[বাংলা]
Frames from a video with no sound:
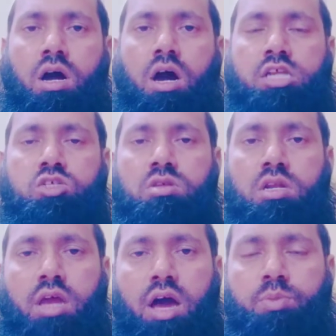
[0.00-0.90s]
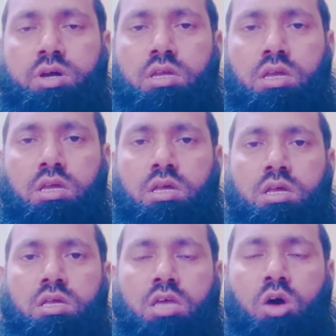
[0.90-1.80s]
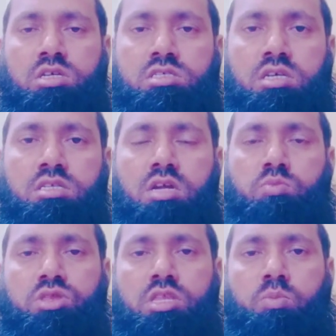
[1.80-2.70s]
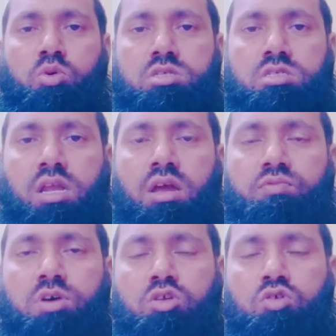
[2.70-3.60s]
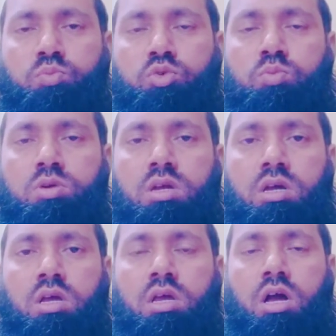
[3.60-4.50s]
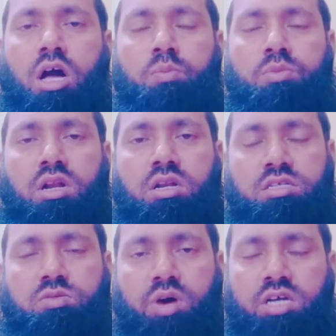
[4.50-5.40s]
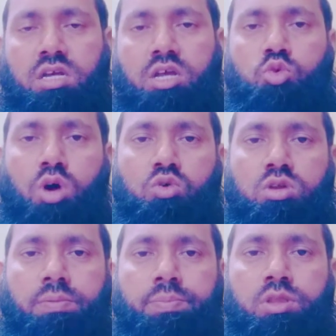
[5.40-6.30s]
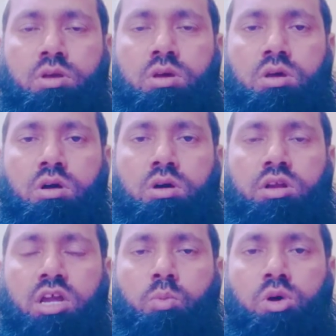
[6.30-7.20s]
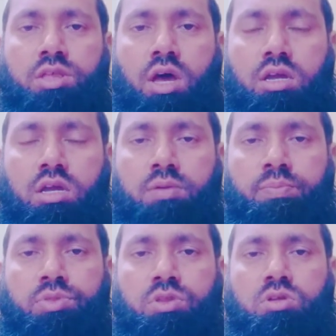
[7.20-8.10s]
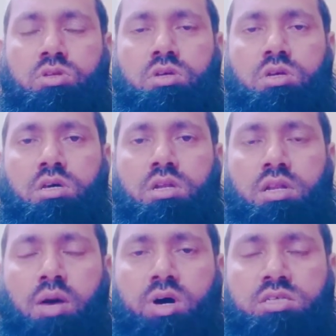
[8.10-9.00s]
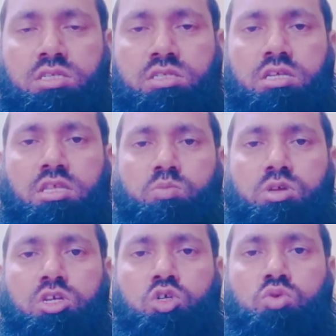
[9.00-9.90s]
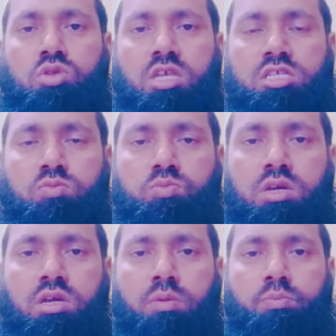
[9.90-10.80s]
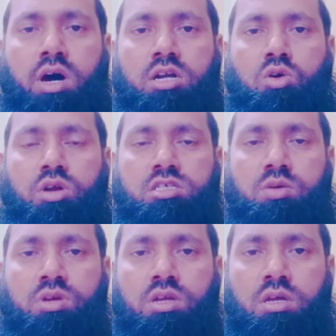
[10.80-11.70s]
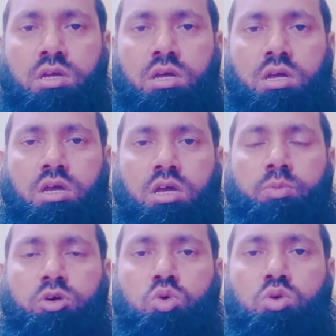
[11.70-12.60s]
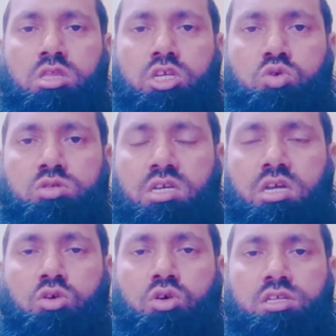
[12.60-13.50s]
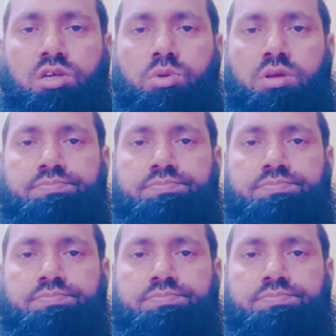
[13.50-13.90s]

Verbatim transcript: আর যদি না পারি তাহলে সিজদার মধ্যে এবং সালাম ফেরানোর পূর্বে আমরা নিজ ভাষায় দোয়া করি অনেকে বলে থাকে যে নামাজে সেদার মধ্যে শুধু তসবিহ পাঠ করা যাবে এবং সুনির্দিষ্ট জিকির করা যাবে